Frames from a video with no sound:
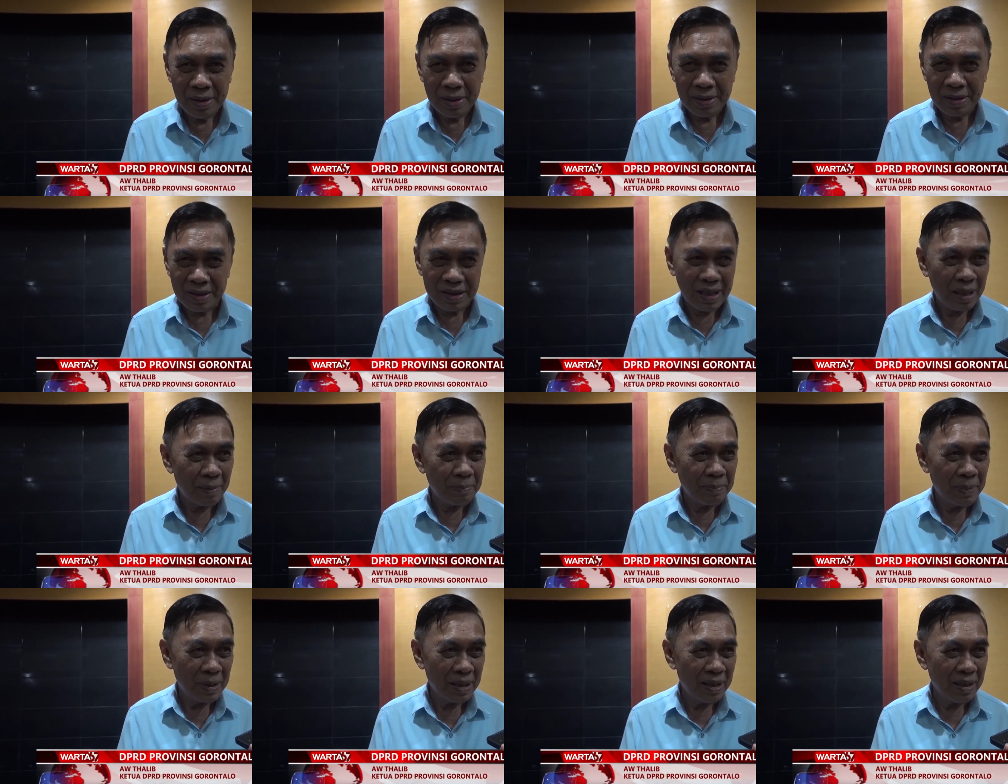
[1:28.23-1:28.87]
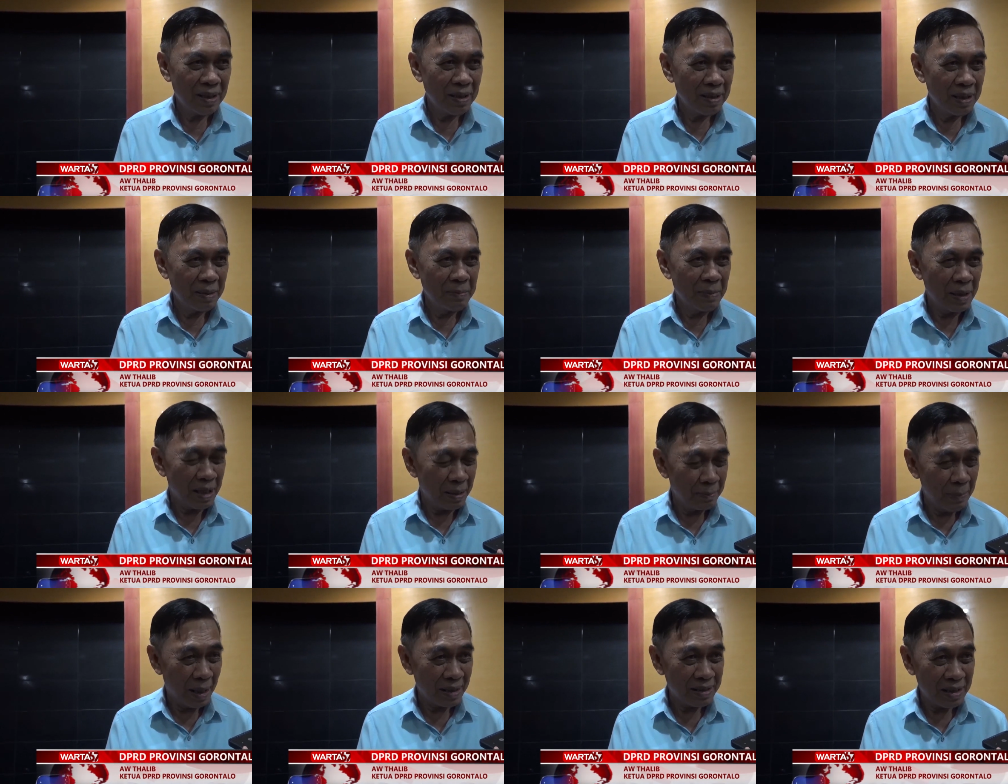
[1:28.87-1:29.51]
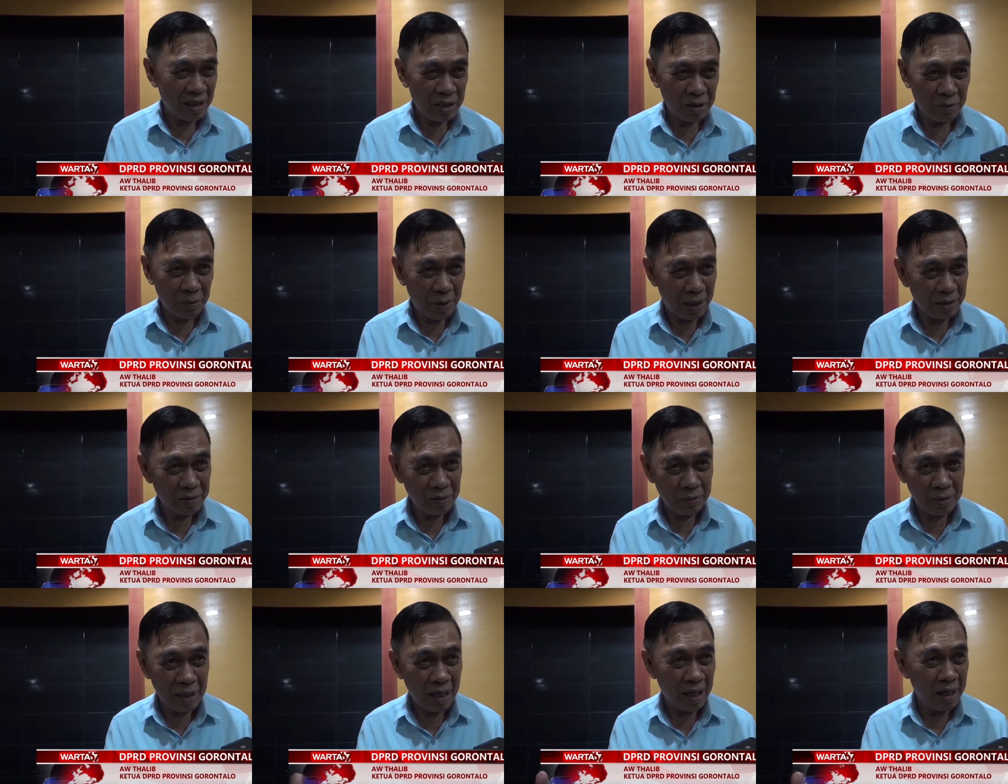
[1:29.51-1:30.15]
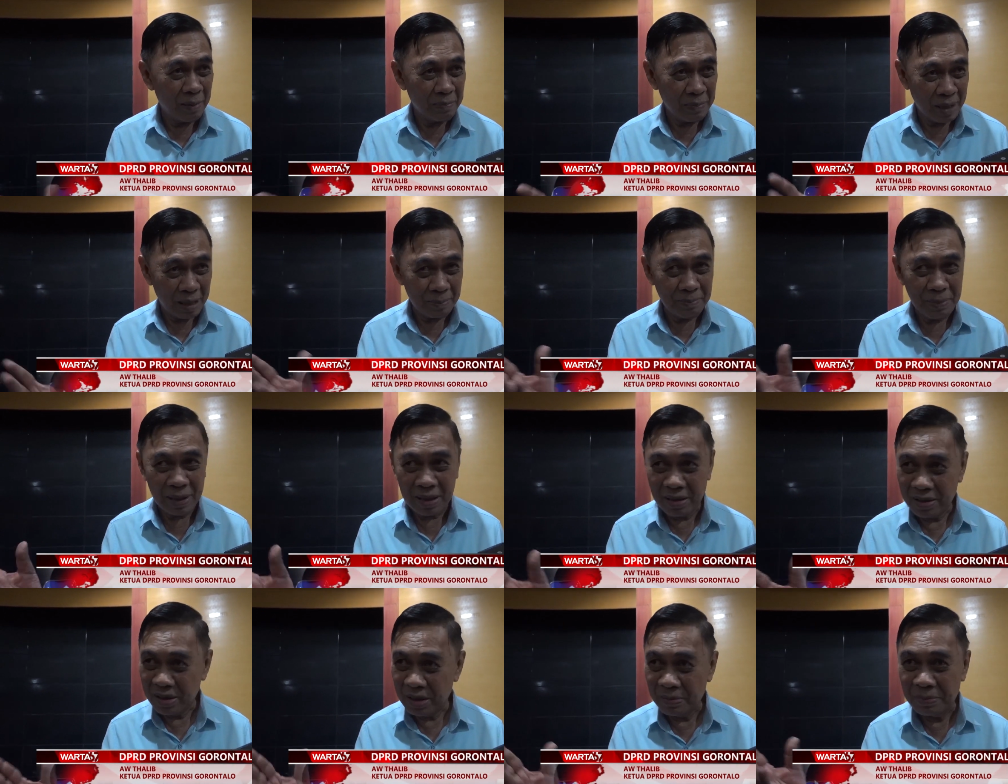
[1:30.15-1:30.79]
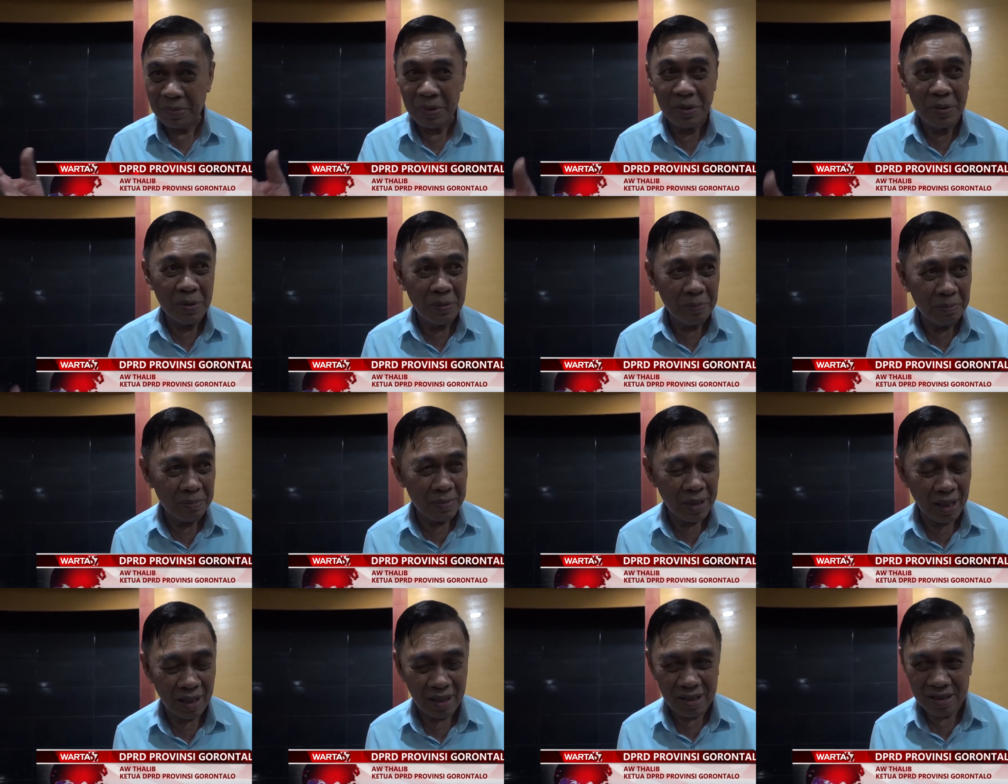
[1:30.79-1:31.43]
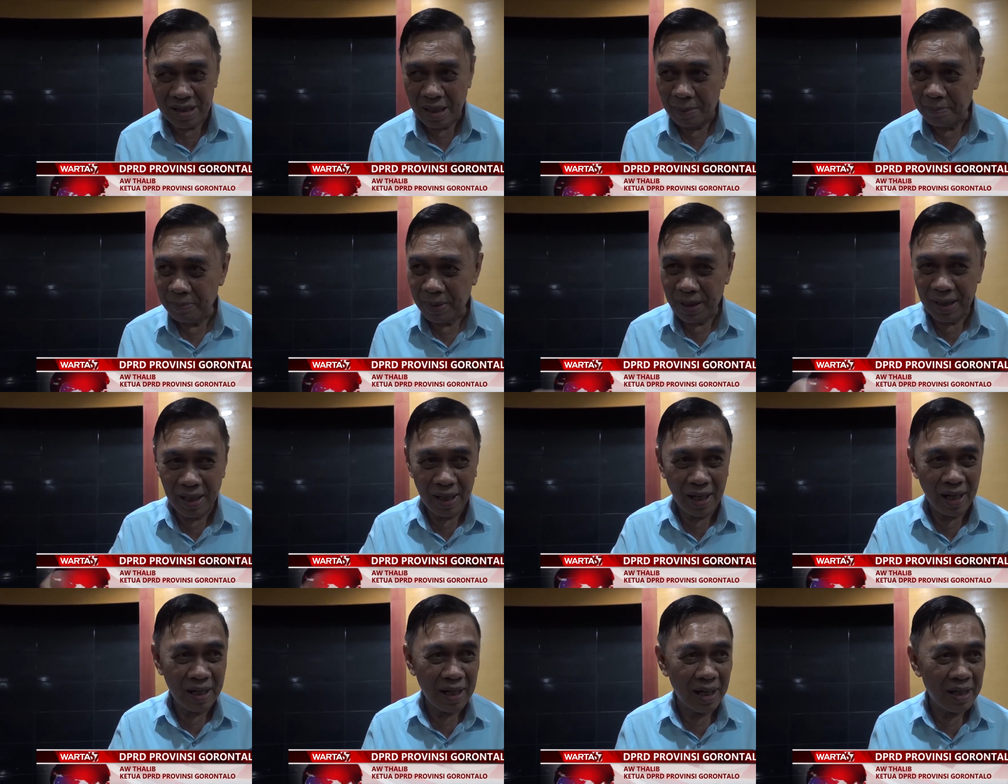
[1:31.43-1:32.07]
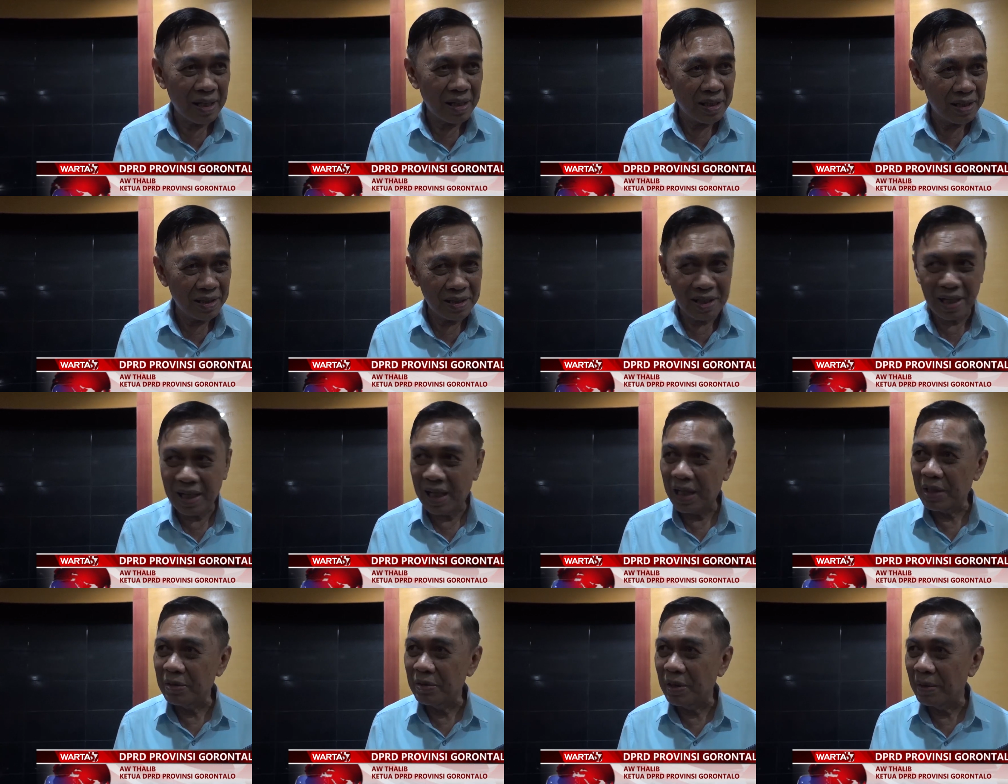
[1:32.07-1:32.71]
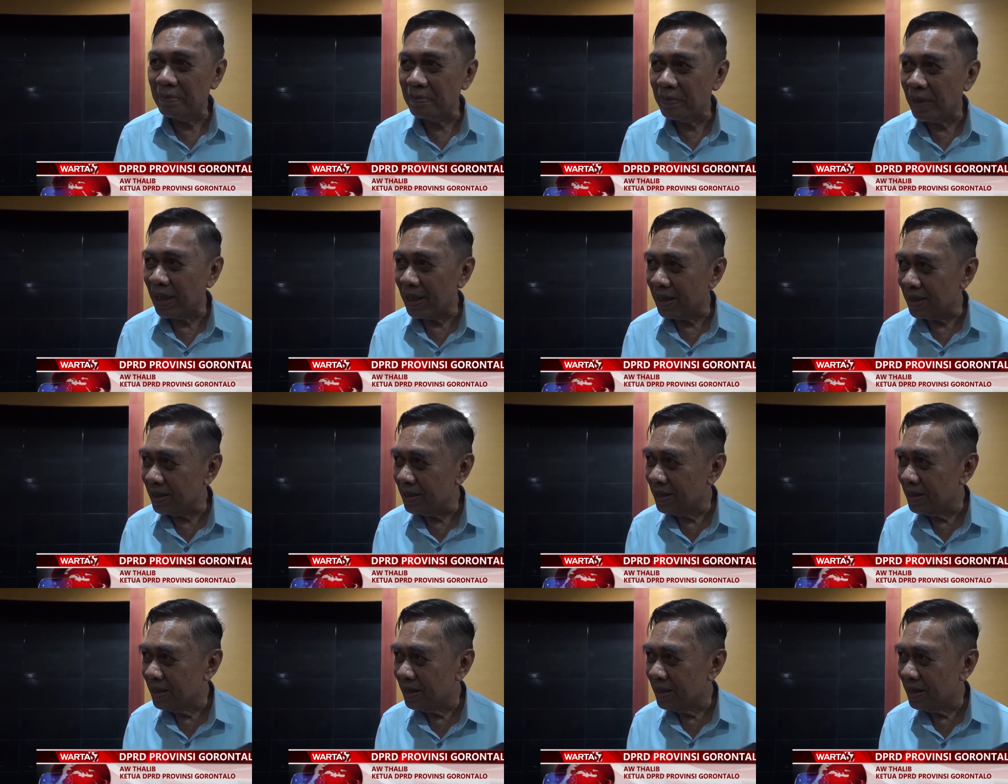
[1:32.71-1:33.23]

tetapi diberi batas waktu dalam rapat sebelumnya sampai dengan hari ini tanggal 2 Mei.